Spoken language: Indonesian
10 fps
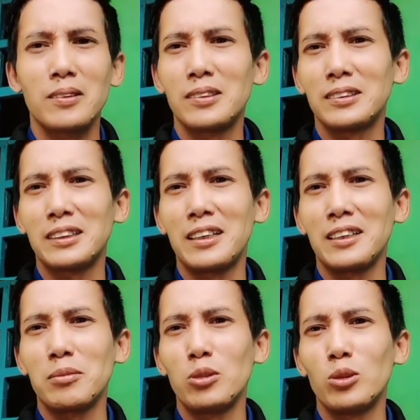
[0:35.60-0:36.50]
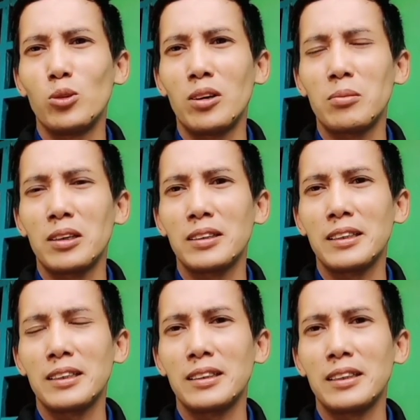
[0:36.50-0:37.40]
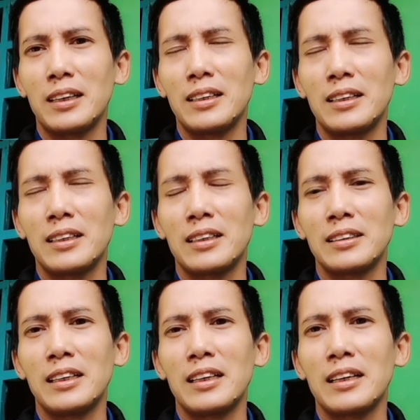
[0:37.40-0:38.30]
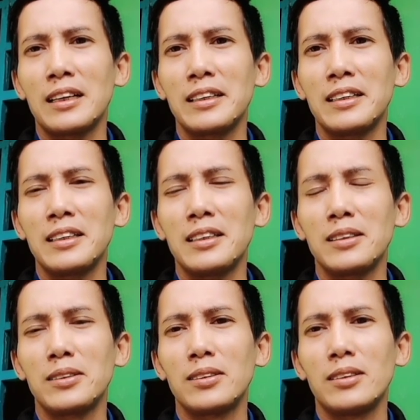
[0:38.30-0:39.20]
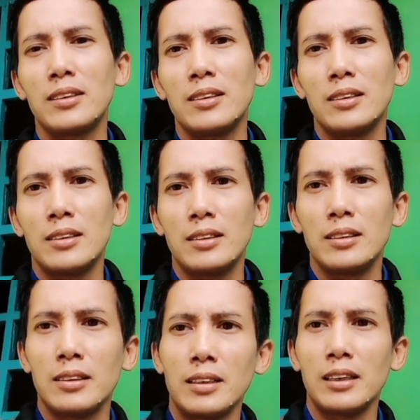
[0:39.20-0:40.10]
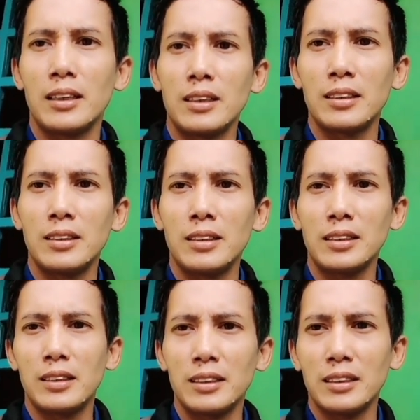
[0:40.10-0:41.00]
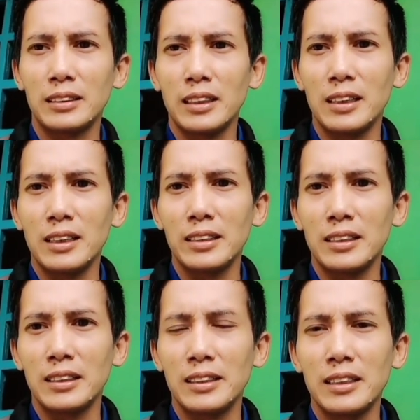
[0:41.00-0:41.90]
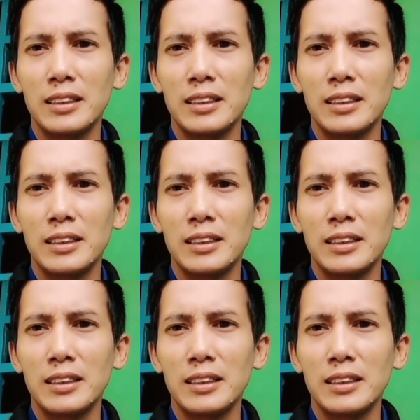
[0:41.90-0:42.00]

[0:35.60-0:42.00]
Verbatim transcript: saya lagi butuh uang banget ya nggak ada jalan lagi nggak ada cara lain lagi ya